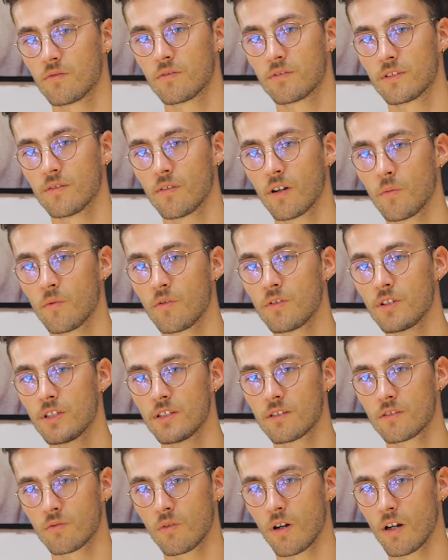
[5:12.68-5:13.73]
c'est vraiment une
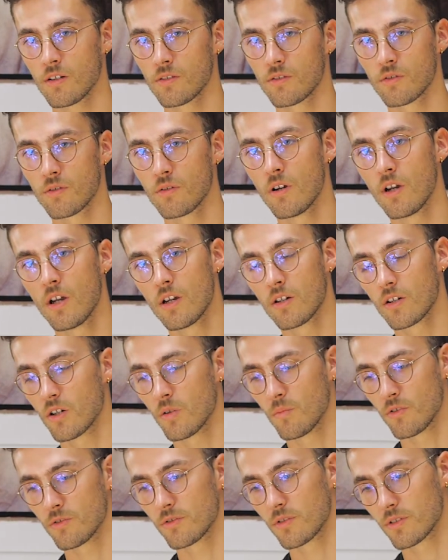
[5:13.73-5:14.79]
histoire de
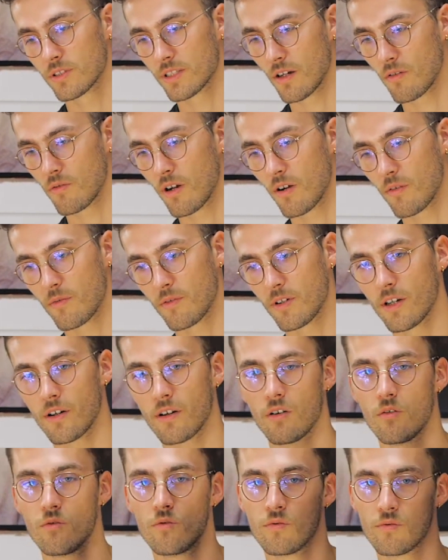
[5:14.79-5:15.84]
comment ce
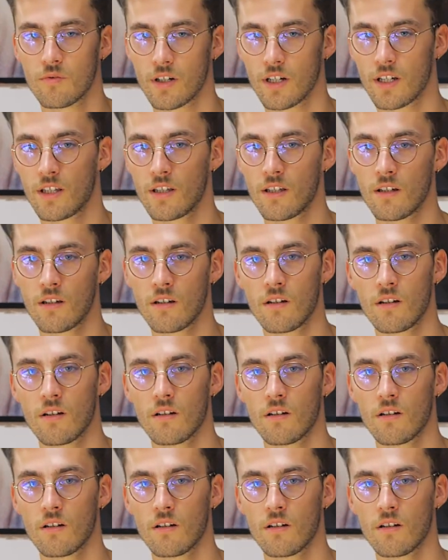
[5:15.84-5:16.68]
savoir-faire ouvrier